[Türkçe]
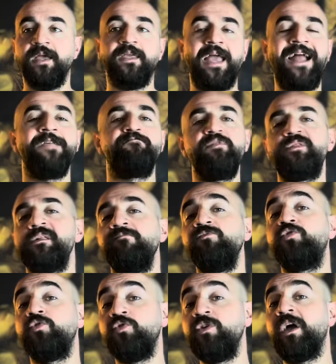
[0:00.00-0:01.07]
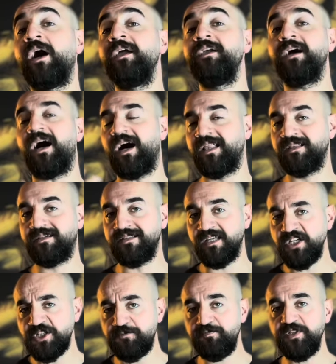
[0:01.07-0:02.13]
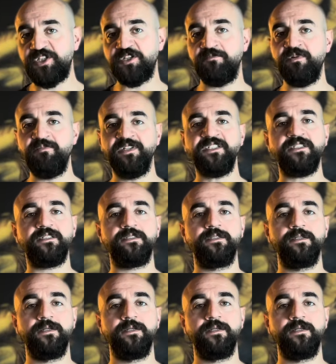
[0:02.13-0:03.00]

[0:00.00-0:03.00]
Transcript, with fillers: Yani bizim dünyayı algılayış biçimimiz